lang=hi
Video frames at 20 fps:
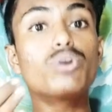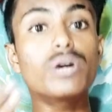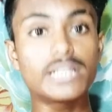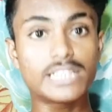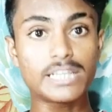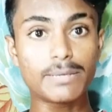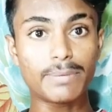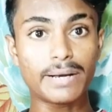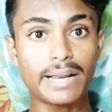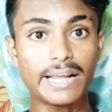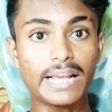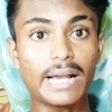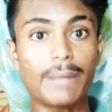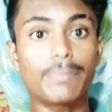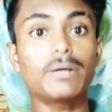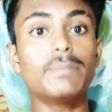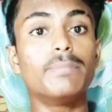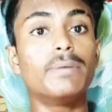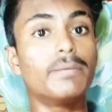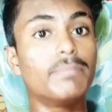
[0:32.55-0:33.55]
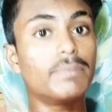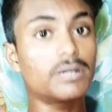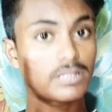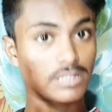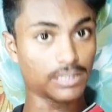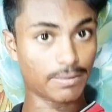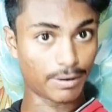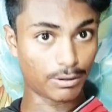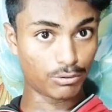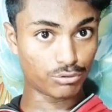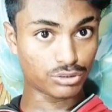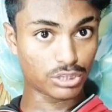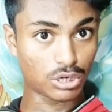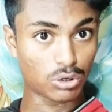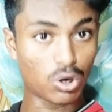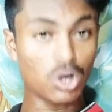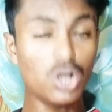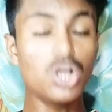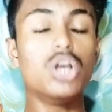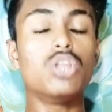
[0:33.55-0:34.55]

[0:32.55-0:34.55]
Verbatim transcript: कैसे बनाएंगे आपके मन में सवाल उठता होगा